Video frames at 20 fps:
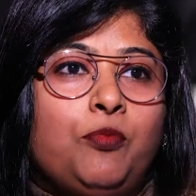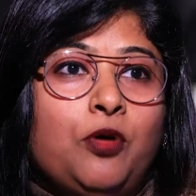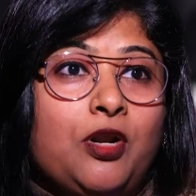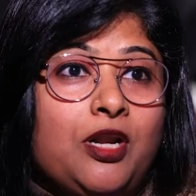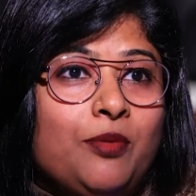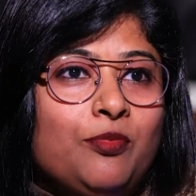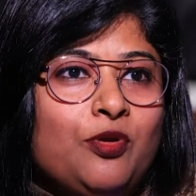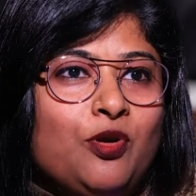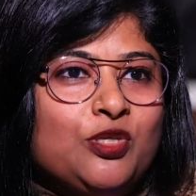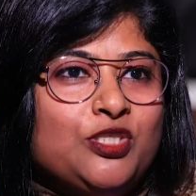
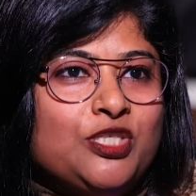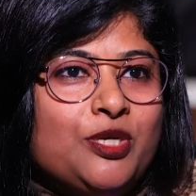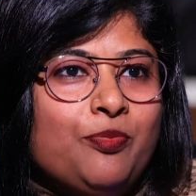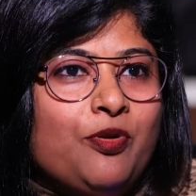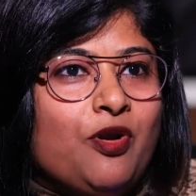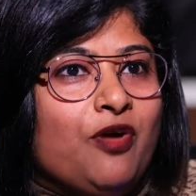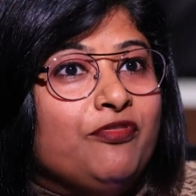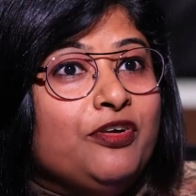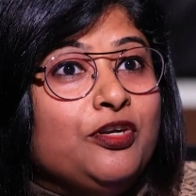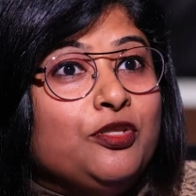పొలంలో వచ్చే
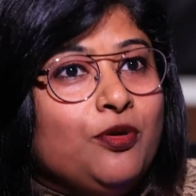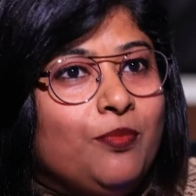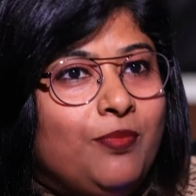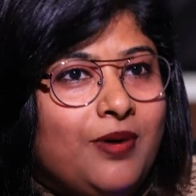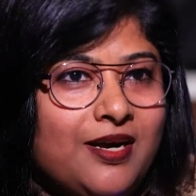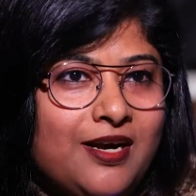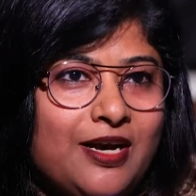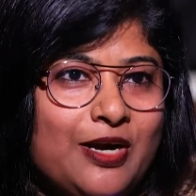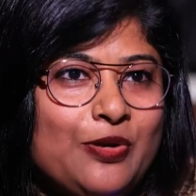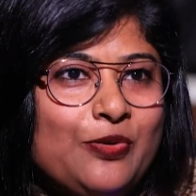ప్రాఫిట్తో
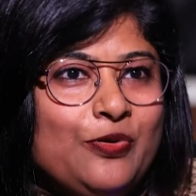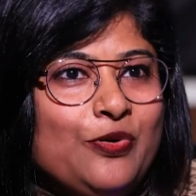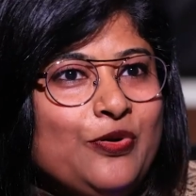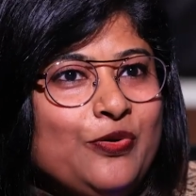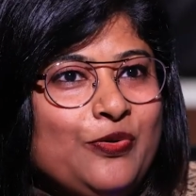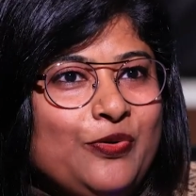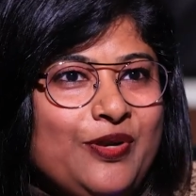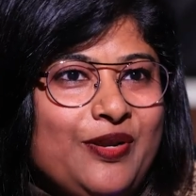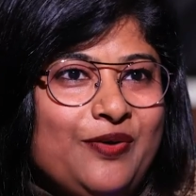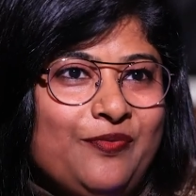బంగారు
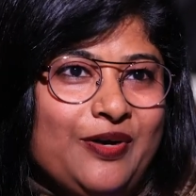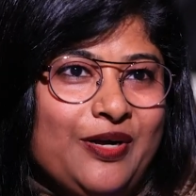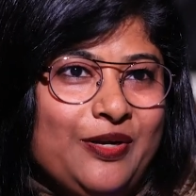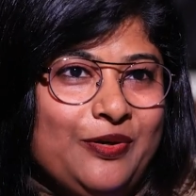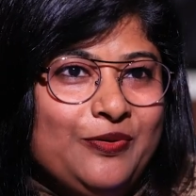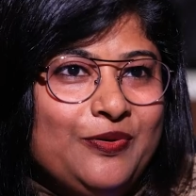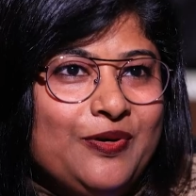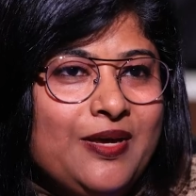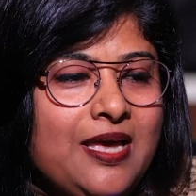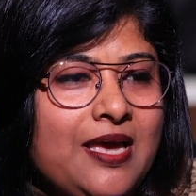
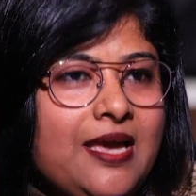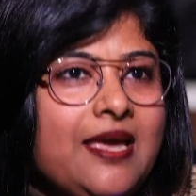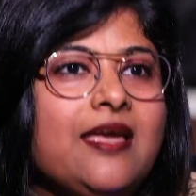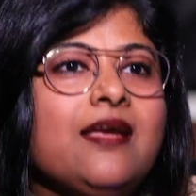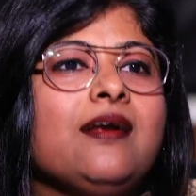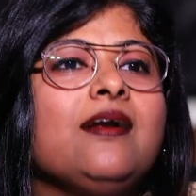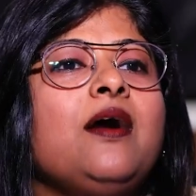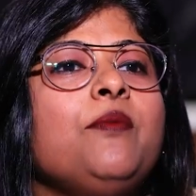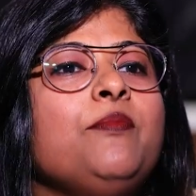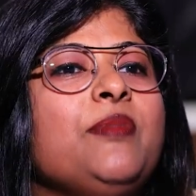కొనుక్కునేవాళ్ళు
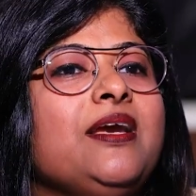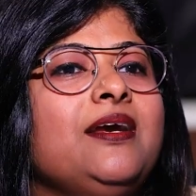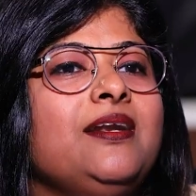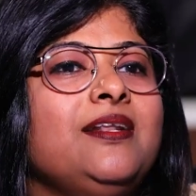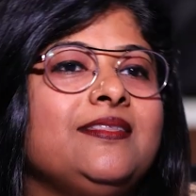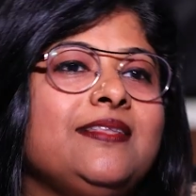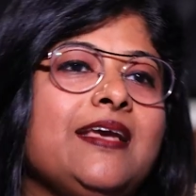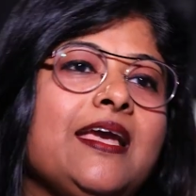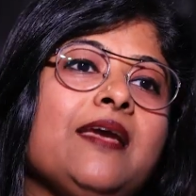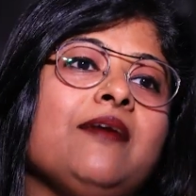ఇంకా
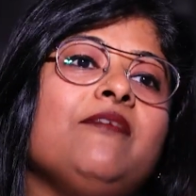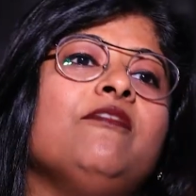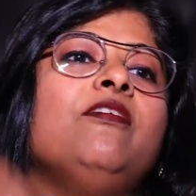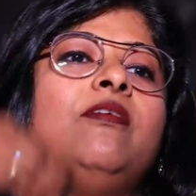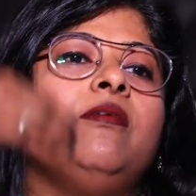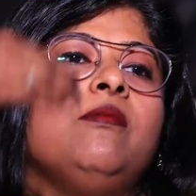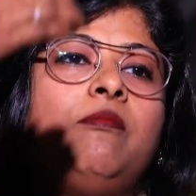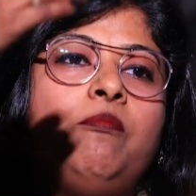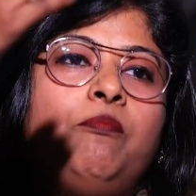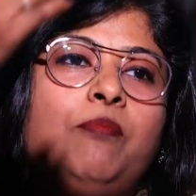మిగిలితే
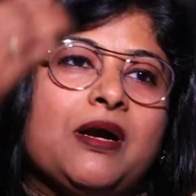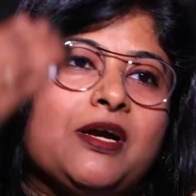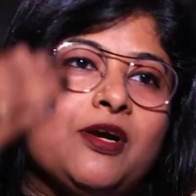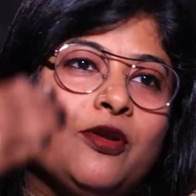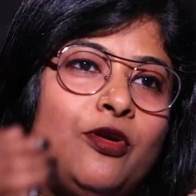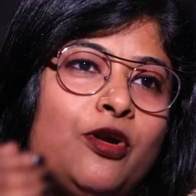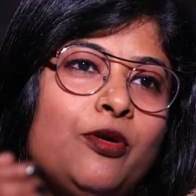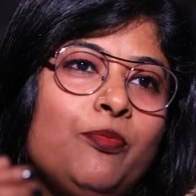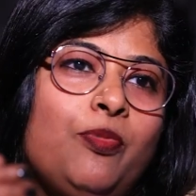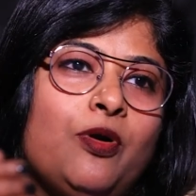
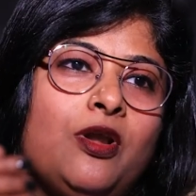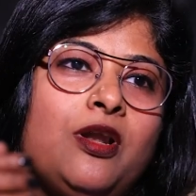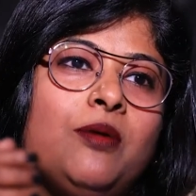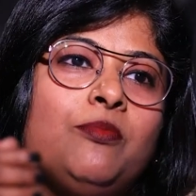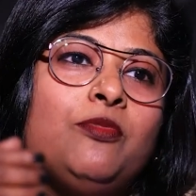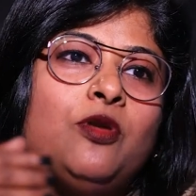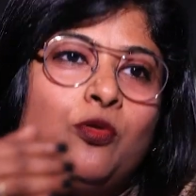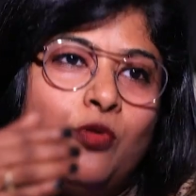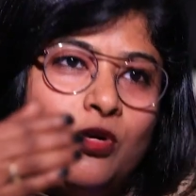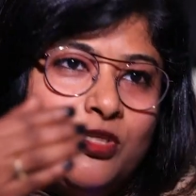పక్కనోడు
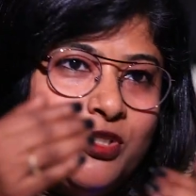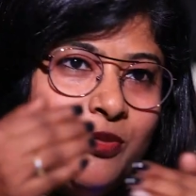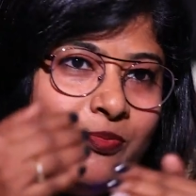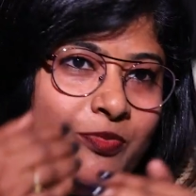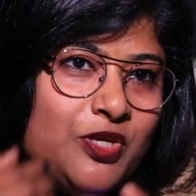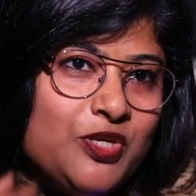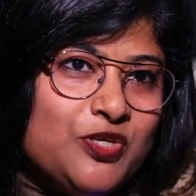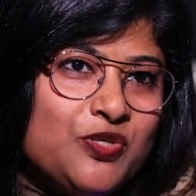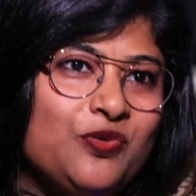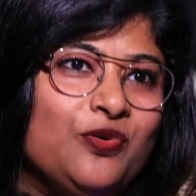పొలంలో కొంచెం
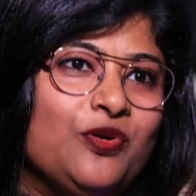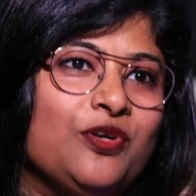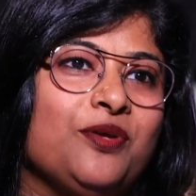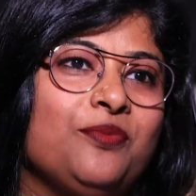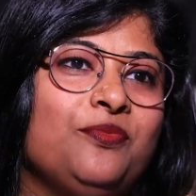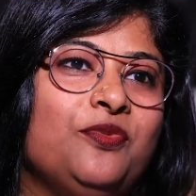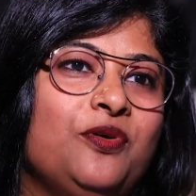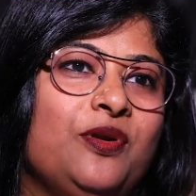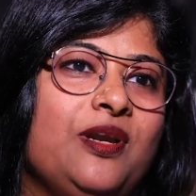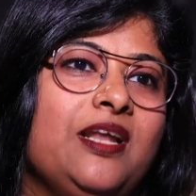
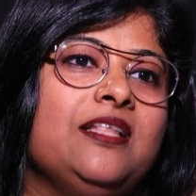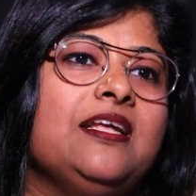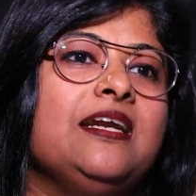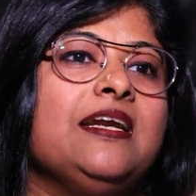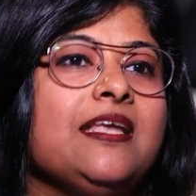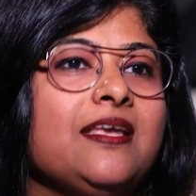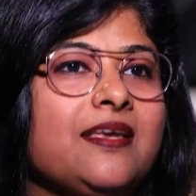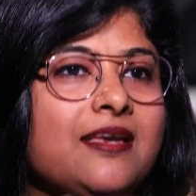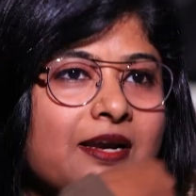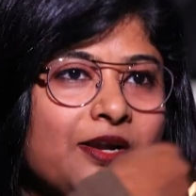తీసుకోవటమో
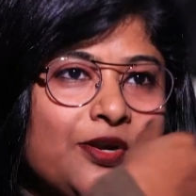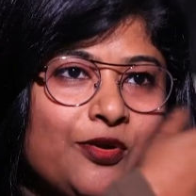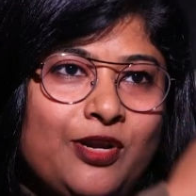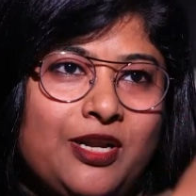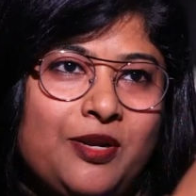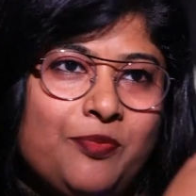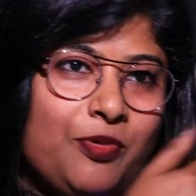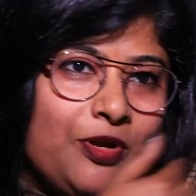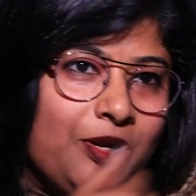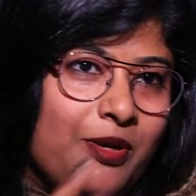లేదంటే ఇంకెక్కడ
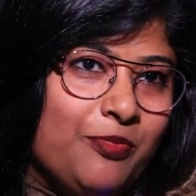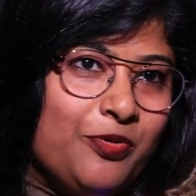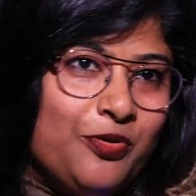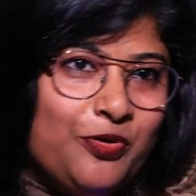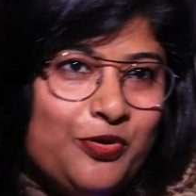వెళ్ళి పొలం